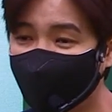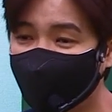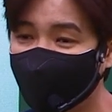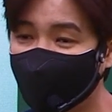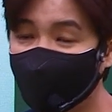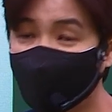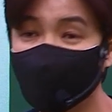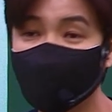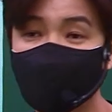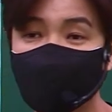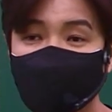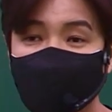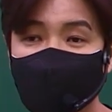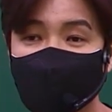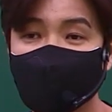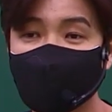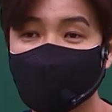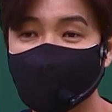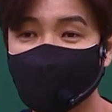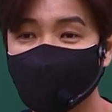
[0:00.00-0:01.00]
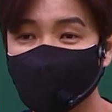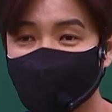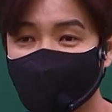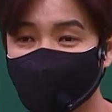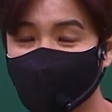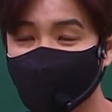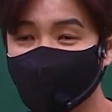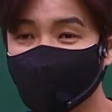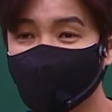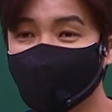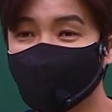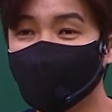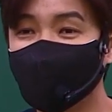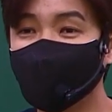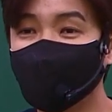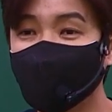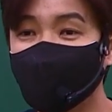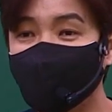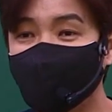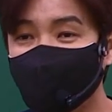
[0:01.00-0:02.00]
매년 수능이 끝나고 나면은
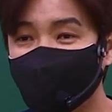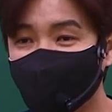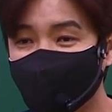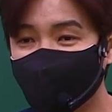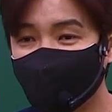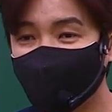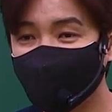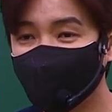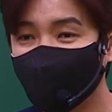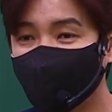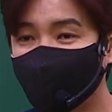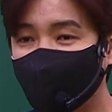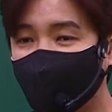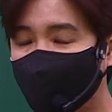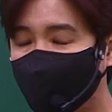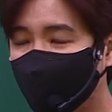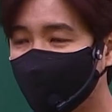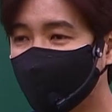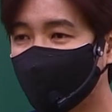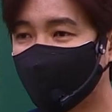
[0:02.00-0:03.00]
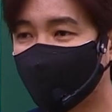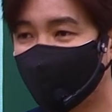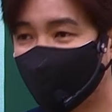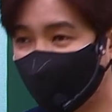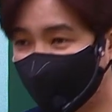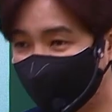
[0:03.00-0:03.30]
EBS에서 발표 자료를